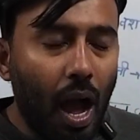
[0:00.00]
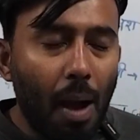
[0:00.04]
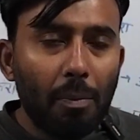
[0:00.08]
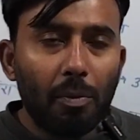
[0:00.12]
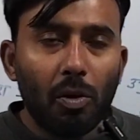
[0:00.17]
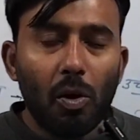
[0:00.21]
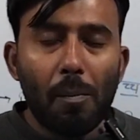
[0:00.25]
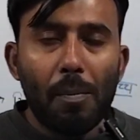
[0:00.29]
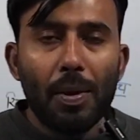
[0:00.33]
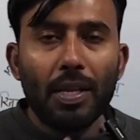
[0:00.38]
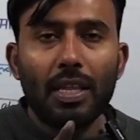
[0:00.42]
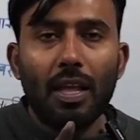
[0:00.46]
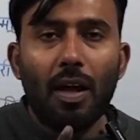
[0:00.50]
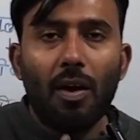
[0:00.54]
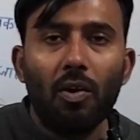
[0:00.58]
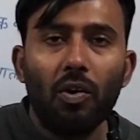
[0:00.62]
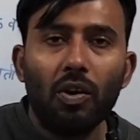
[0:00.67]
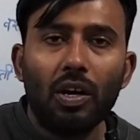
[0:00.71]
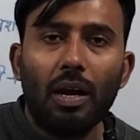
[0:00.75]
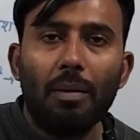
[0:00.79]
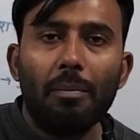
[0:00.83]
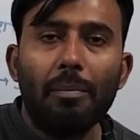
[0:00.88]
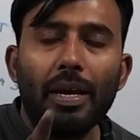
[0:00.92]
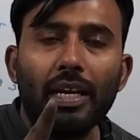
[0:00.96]
आपको पता
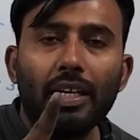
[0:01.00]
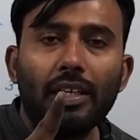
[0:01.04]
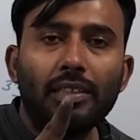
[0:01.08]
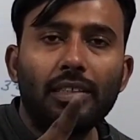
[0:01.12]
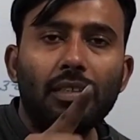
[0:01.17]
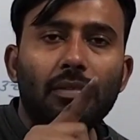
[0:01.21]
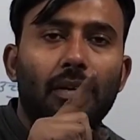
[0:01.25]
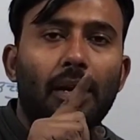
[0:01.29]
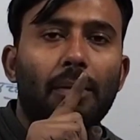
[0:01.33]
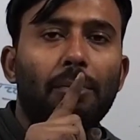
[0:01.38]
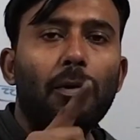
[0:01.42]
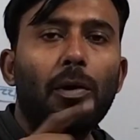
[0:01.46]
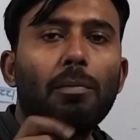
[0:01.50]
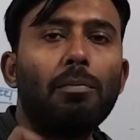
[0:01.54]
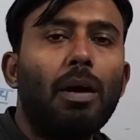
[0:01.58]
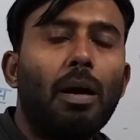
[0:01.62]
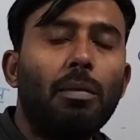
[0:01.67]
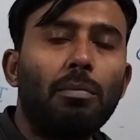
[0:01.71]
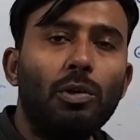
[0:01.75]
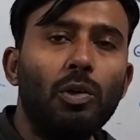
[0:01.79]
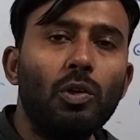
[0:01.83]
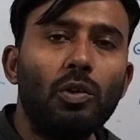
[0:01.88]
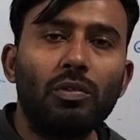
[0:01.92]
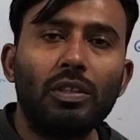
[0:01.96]
होगा मैंने जब आपका
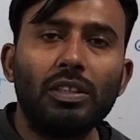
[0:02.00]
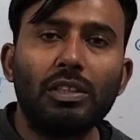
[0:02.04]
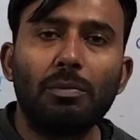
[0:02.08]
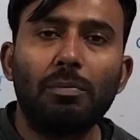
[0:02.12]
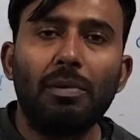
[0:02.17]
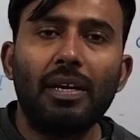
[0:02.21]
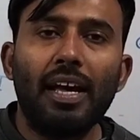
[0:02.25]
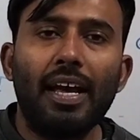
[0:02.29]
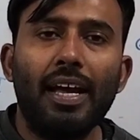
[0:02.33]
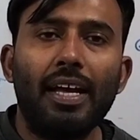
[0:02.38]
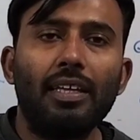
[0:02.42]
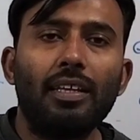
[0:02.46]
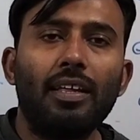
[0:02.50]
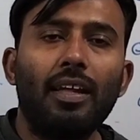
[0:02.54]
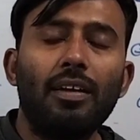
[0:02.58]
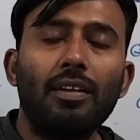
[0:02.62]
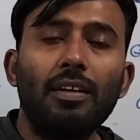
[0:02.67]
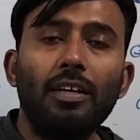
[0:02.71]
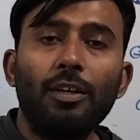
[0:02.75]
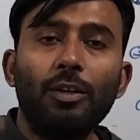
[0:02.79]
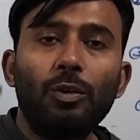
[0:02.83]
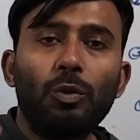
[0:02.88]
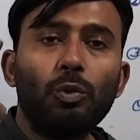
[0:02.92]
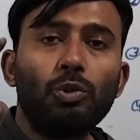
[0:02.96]
मामलुक वंश पढ़ाया
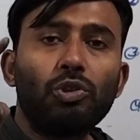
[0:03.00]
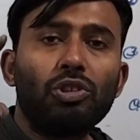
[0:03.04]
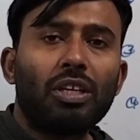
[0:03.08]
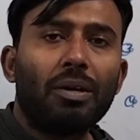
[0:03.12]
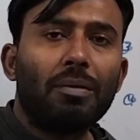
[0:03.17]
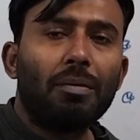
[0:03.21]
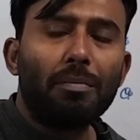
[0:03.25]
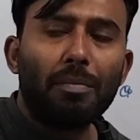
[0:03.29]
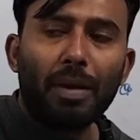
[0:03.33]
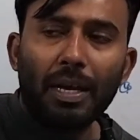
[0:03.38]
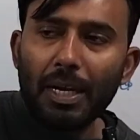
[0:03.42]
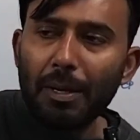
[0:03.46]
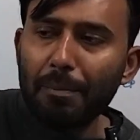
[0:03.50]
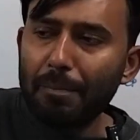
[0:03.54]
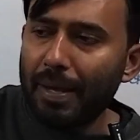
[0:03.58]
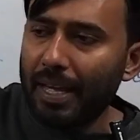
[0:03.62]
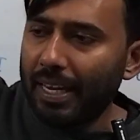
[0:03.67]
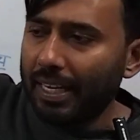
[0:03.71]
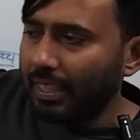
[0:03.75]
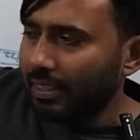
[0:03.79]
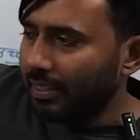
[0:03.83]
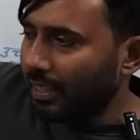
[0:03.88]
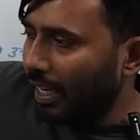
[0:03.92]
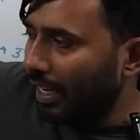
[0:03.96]
था उसके भी मैंने
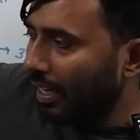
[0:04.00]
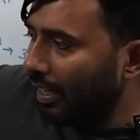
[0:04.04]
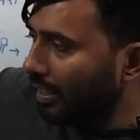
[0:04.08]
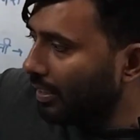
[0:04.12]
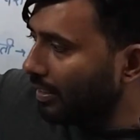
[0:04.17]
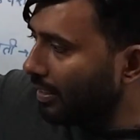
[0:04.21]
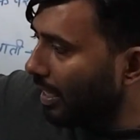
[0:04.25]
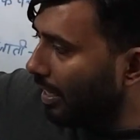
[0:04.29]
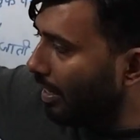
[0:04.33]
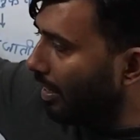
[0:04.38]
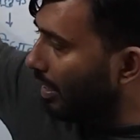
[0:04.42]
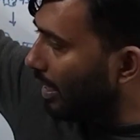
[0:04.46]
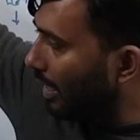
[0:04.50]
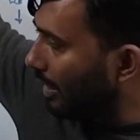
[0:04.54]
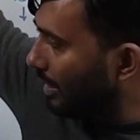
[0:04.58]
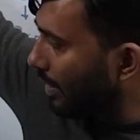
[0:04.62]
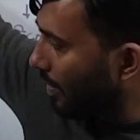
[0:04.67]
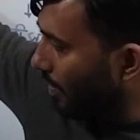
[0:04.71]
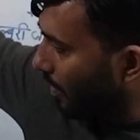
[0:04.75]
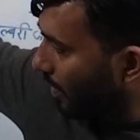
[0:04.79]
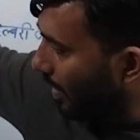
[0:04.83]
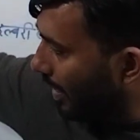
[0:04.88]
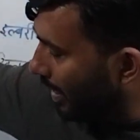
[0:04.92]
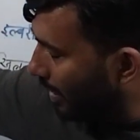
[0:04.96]
पहले सारे के सारे
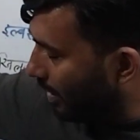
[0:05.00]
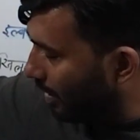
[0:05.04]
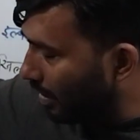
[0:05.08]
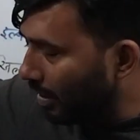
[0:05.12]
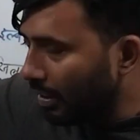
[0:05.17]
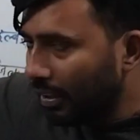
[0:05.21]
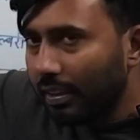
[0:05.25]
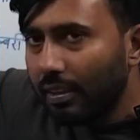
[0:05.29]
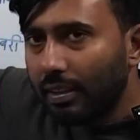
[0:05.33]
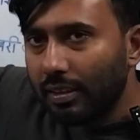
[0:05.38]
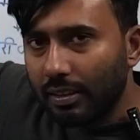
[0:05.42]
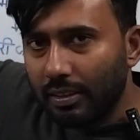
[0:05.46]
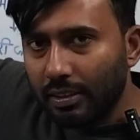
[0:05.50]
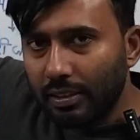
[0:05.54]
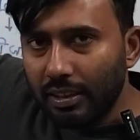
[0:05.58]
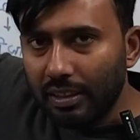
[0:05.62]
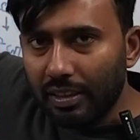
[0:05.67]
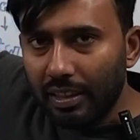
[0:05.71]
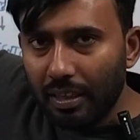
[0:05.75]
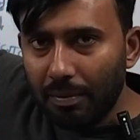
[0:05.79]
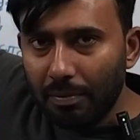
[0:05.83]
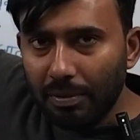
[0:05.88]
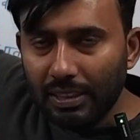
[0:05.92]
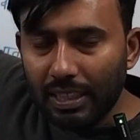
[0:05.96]
राजाओं का एक
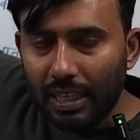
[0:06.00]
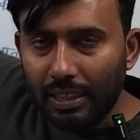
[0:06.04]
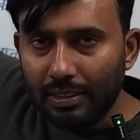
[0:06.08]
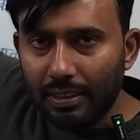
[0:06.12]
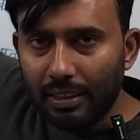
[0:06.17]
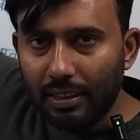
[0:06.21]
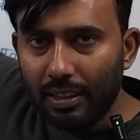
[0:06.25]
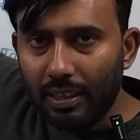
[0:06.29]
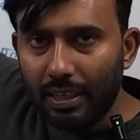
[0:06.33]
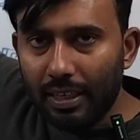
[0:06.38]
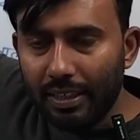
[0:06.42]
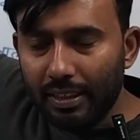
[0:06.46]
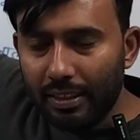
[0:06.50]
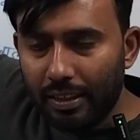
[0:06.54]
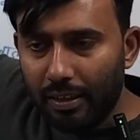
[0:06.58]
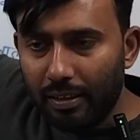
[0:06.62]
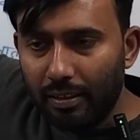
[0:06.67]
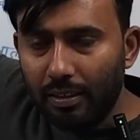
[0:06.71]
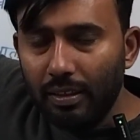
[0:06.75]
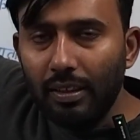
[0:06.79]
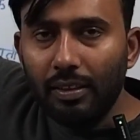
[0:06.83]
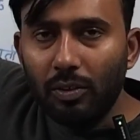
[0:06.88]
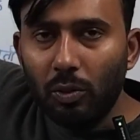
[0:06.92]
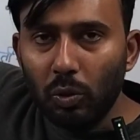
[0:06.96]
जितने भी शासक रहे
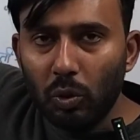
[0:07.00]
थे